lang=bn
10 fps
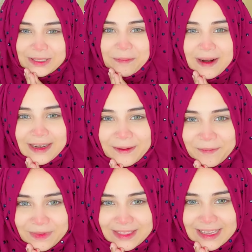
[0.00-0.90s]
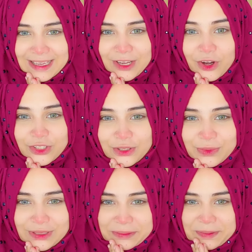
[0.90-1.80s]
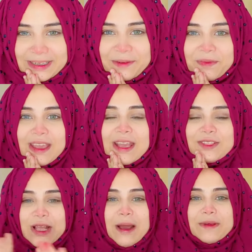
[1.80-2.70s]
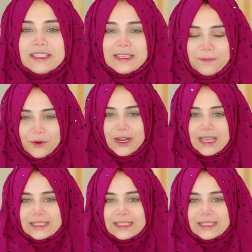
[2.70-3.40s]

হইতে পারে দেখি কয়জন বলতে পারে সো আমি যেটা পরে